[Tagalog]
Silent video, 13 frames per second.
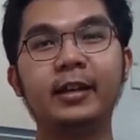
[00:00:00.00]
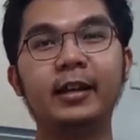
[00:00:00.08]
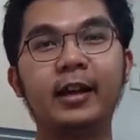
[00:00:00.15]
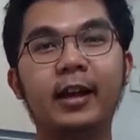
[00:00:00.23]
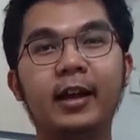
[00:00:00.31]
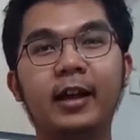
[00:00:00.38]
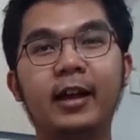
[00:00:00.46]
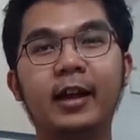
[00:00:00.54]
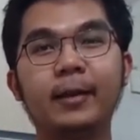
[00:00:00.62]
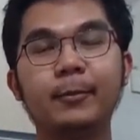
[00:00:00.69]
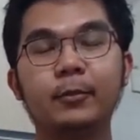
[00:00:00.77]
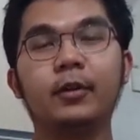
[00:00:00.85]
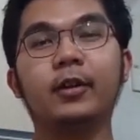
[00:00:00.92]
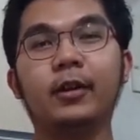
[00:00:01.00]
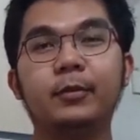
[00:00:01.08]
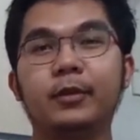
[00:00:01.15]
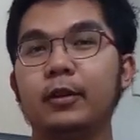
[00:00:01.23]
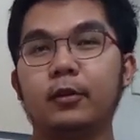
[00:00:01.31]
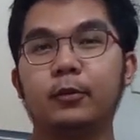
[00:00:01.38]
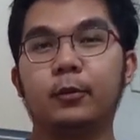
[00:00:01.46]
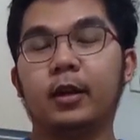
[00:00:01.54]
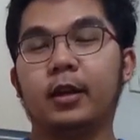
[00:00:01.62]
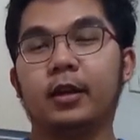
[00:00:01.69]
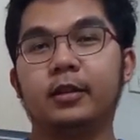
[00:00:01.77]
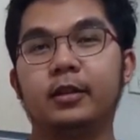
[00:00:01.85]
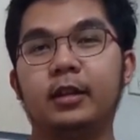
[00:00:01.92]
Uh, I'm I'm still on
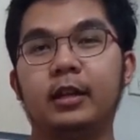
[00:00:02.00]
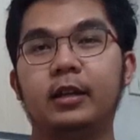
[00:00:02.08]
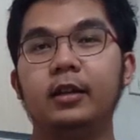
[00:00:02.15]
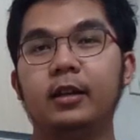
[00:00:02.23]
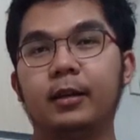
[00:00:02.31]
quarantine.